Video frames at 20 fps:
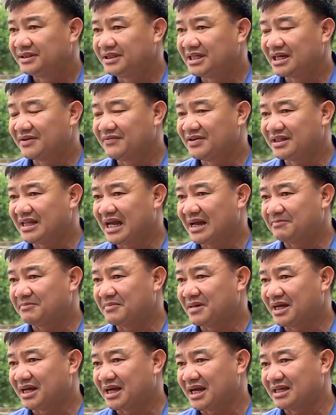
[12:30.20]
riêng cái vườn
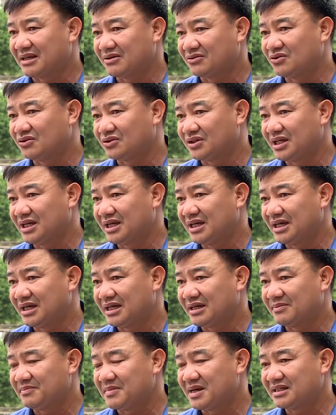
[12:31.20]
tạp mà đã cải tạo tốt thì
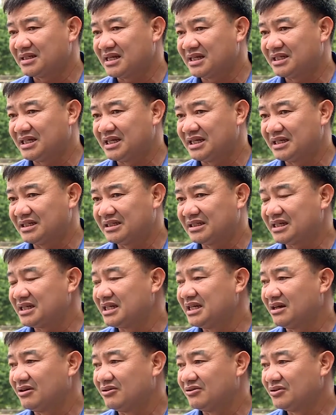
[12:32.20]
mang giá trị rất
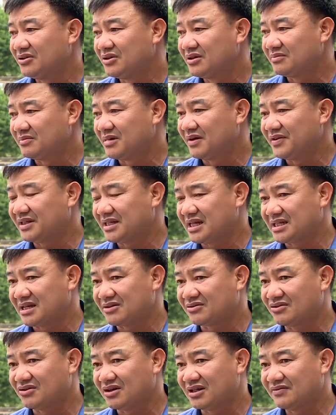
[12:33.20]
nhiều bởi vì tại
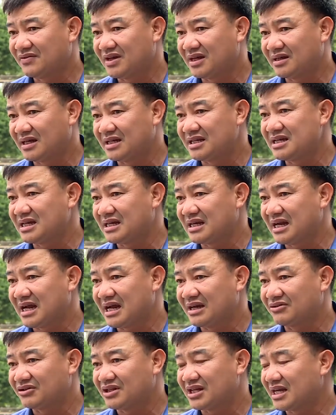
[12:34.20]
sao tôi nói như vậy cái thứ nhất
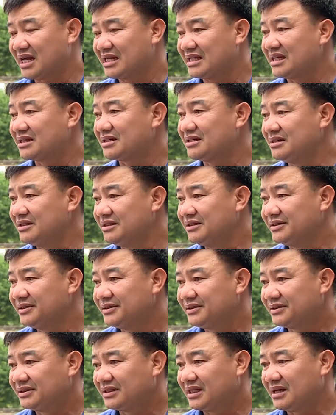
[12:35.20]
là nó tiện canh tiện cư
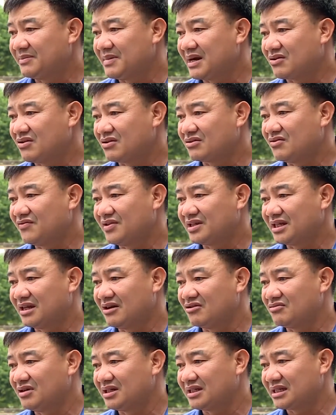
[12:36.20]
tức là bà con không phải ra
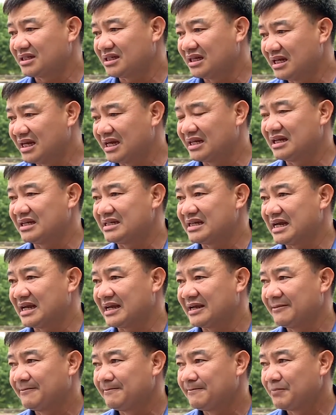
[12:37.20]
đồng người ta chân liền ở
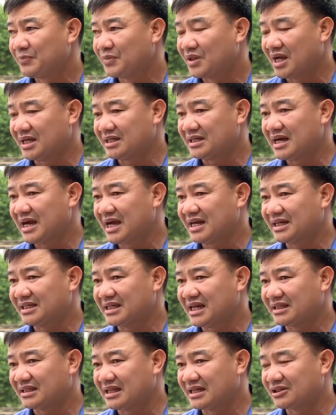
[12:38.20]
nhà cái thứ hai là người
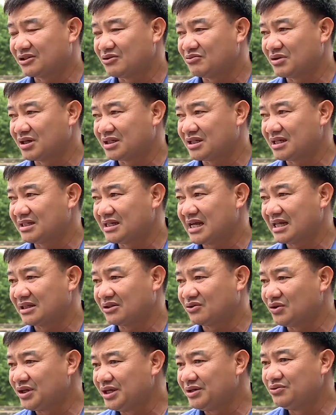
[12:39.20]
ta tận dụng được cái thời
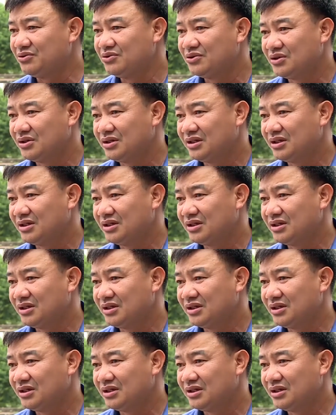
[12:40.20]
gian tối ưu